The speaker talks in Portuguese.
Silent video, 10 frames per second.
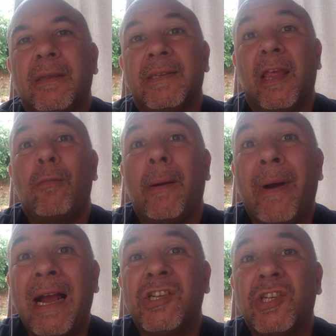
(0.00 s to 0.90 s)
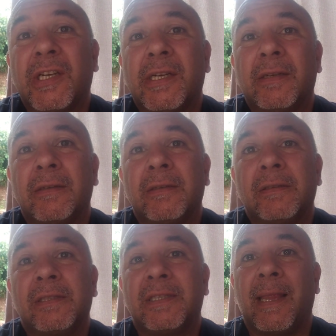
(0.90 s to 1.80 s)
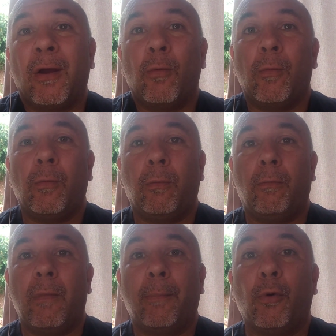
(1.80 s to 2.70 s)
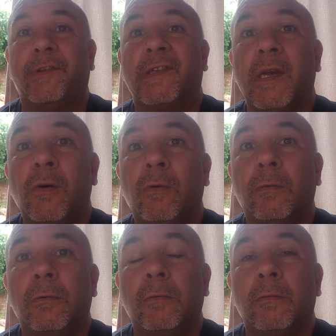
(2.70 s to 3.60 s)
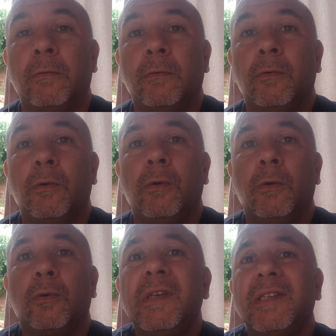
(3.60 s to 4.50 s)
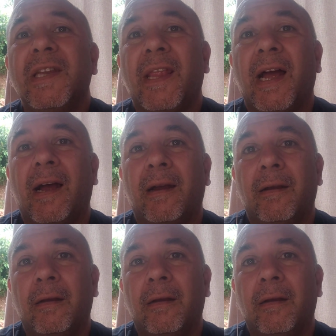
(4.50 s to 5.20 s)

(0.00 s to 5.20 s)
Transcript: Será uma mágica? Será um, uma poção? O que será?